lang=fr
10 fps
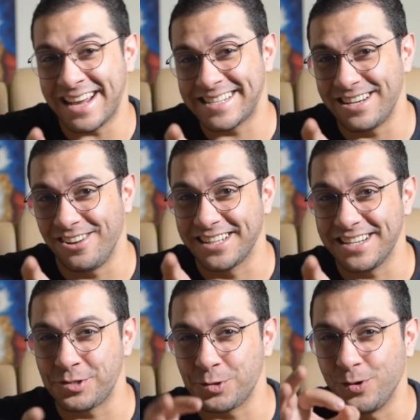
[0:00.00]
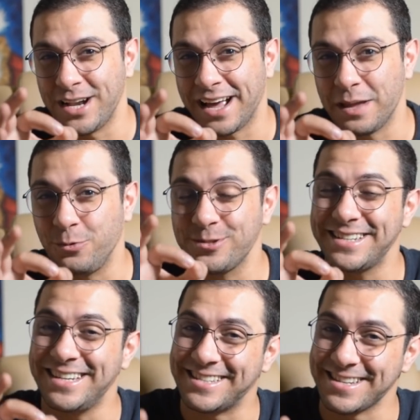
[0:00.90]
Excellente question et la
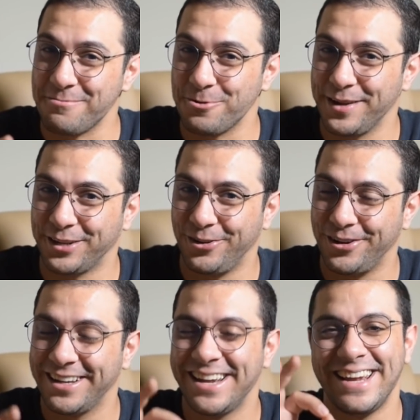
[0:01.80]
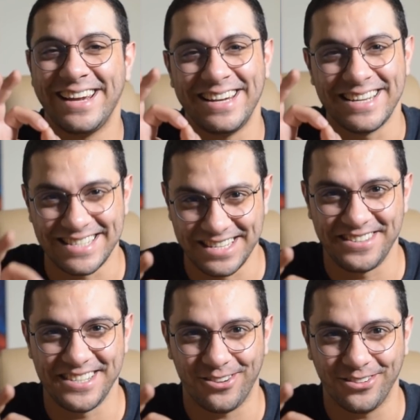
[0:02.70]
réponse est simple ma gueule. Les
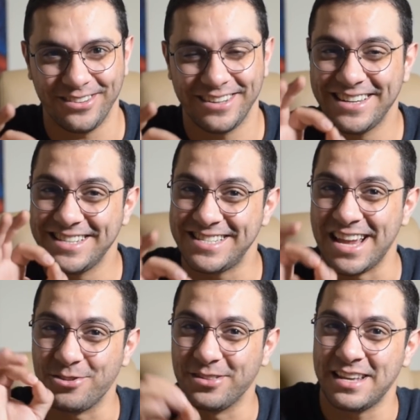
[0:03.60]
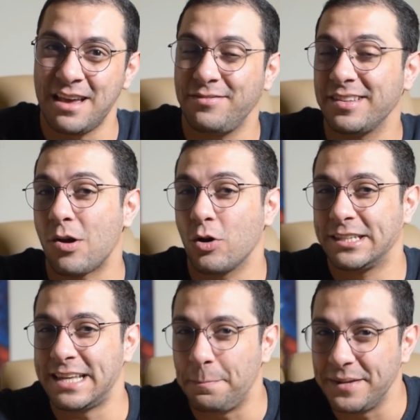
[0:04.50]
dividendes. Cet ETF étant
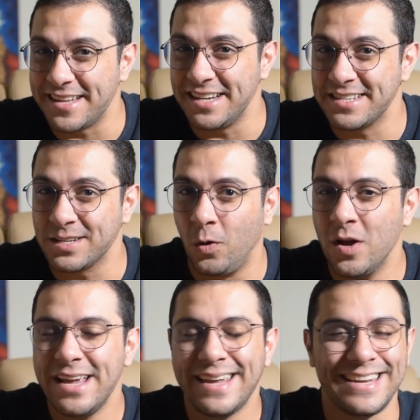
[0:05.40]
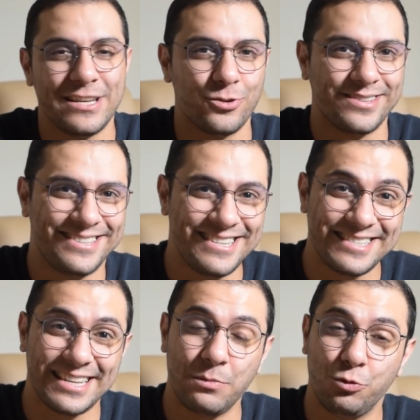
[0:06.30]
capitalisant, il ne
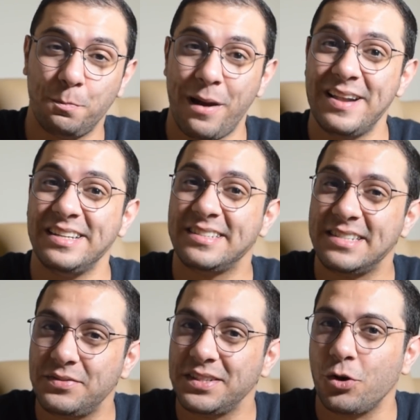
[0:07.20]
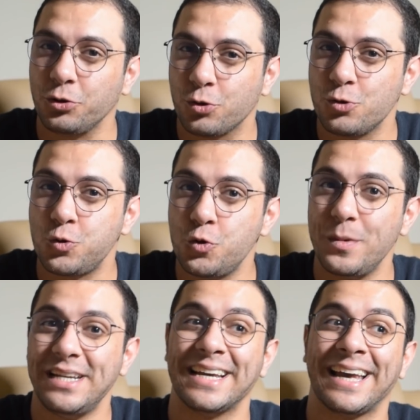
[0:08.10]
distribue pas les dividendes
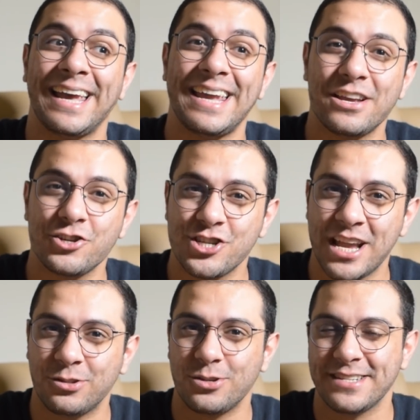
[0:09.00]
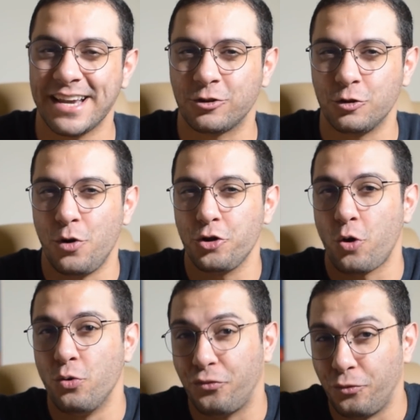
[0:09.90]
reçus mais les réinjecte directement
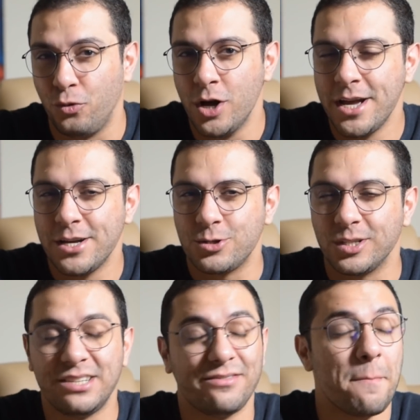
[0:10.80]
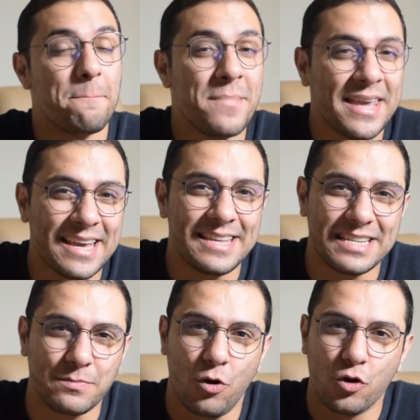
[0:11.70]
dans le fonds, ce qui va
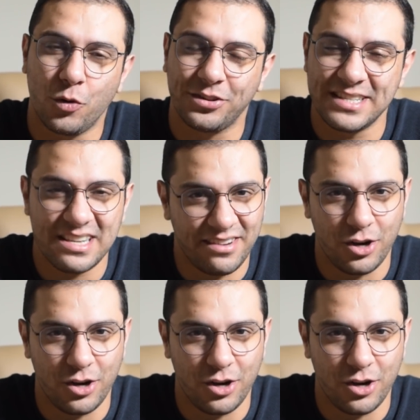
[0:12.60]
mécaniquement augmenter sa